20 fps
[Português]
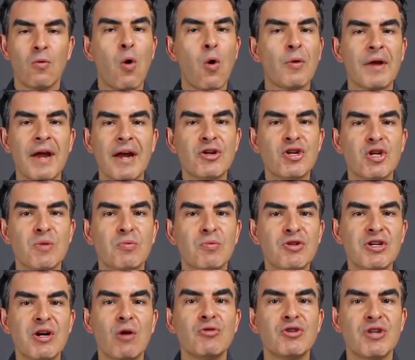qualquer
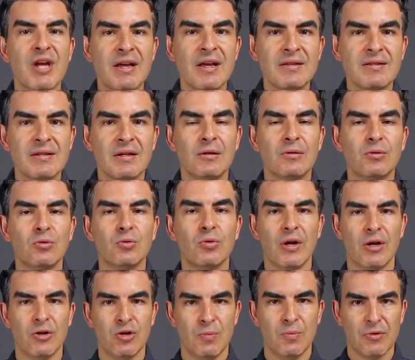tipo de audiência
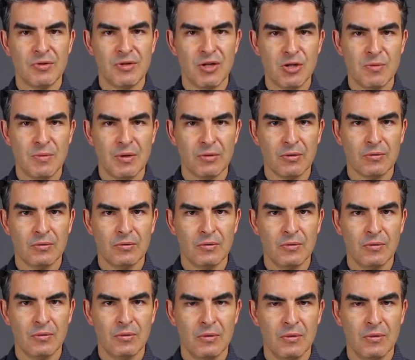durante o procedimento.